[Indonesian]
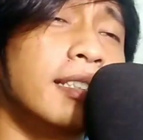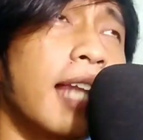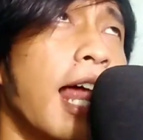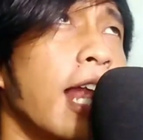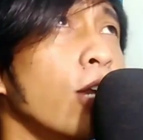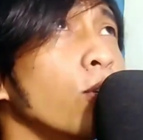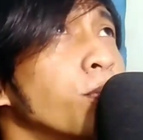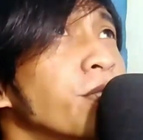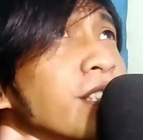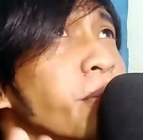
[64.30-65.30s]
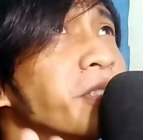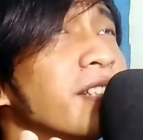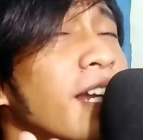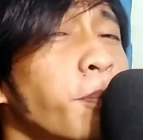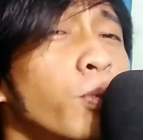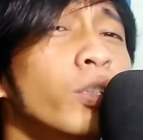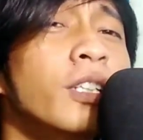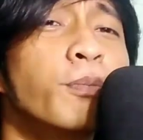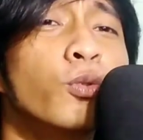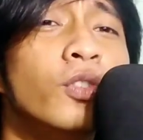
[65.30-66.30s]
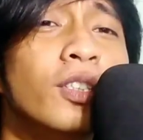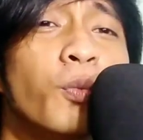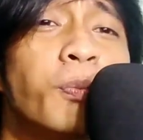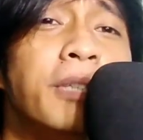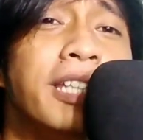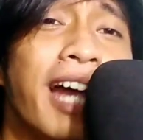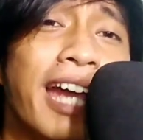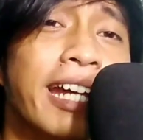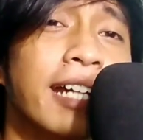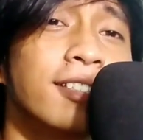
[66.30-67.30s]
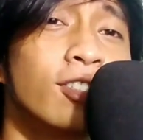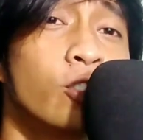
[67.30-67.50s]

selalu bisa menjadi pundi-pundi rupiah ya kan